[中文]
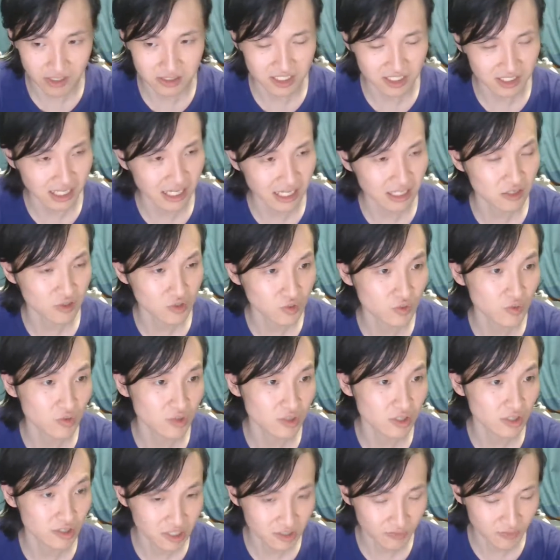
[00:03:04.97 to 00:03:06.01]
其他的术语
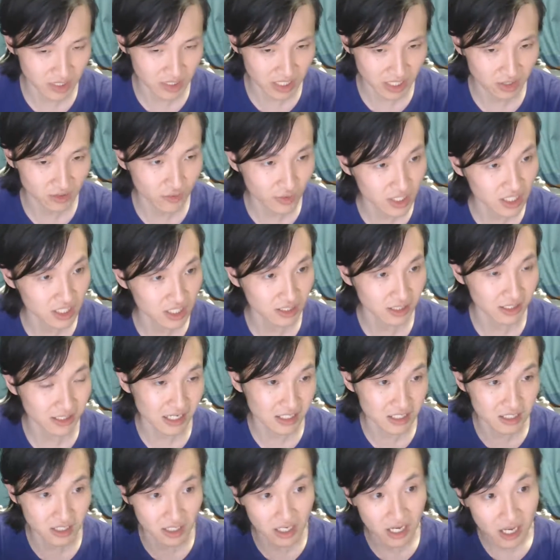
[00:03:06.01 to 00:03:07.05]
都是比较有问题的，但
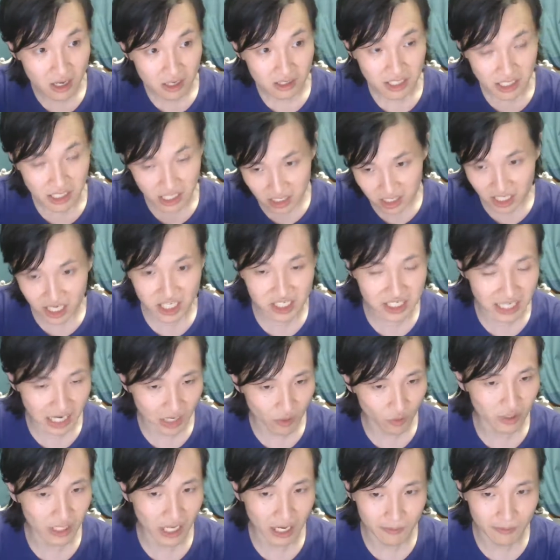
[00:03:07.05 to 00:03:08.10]
是你可以掌
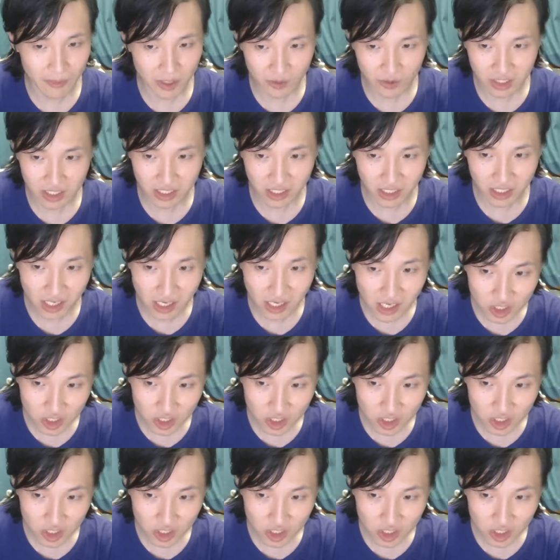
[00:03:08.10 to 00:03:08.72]
握它，没问题，